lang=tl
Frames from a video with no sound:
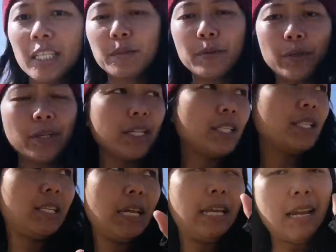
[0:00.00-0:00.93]
ka explore
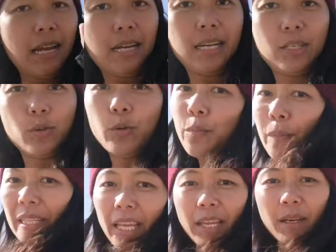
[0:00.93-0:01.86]
kasi kailangan
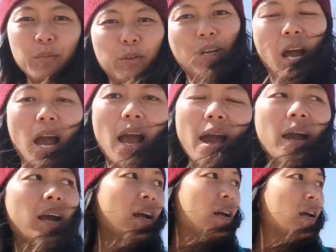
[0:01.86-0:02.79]
kong patayin muna
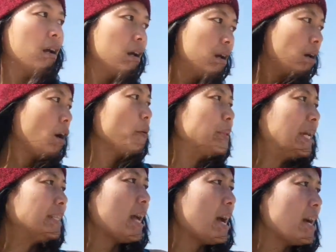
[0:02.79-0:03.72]
ang Op!
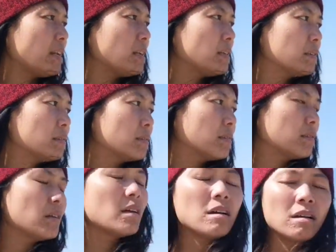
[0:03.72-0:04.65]
Dahan-dahan!
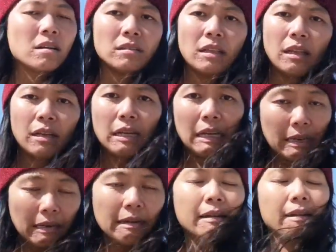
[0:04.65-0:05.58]

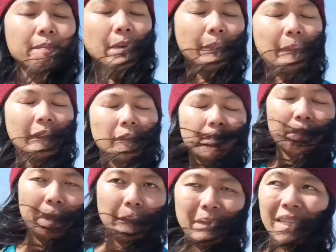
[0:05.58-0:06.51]
Talagang
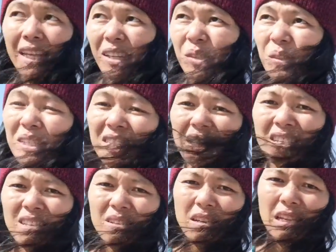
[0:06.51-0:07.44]
papatayin ko
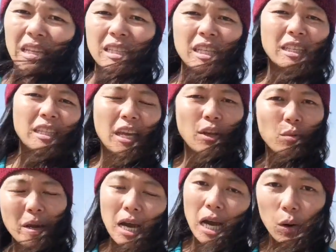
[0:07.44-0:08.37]
kasi hindi
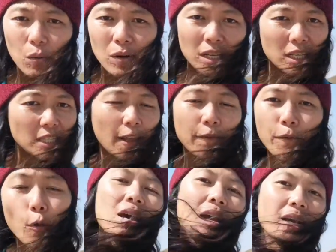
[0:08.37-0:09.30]
tayo makahawak ng
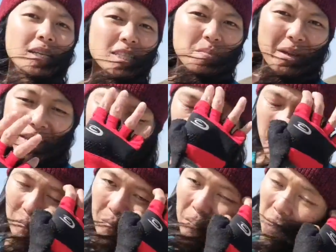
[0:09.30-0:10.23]
cellphone kasi mahirap
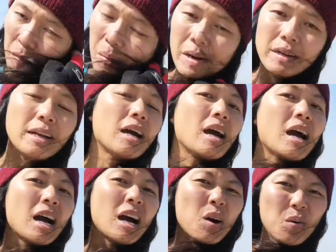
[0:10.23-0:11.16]
pag mababa
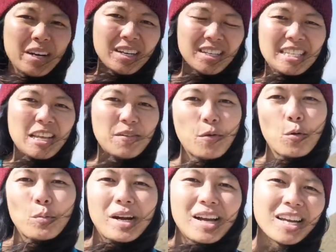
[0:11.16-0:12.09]
nang hahawakan ng
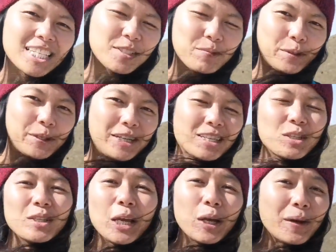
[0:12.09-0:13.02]
cellphone mga ka explore
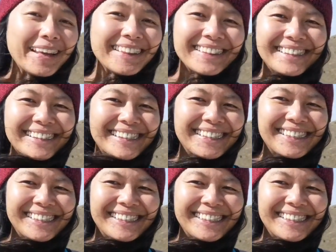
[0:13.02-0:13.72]
See you later!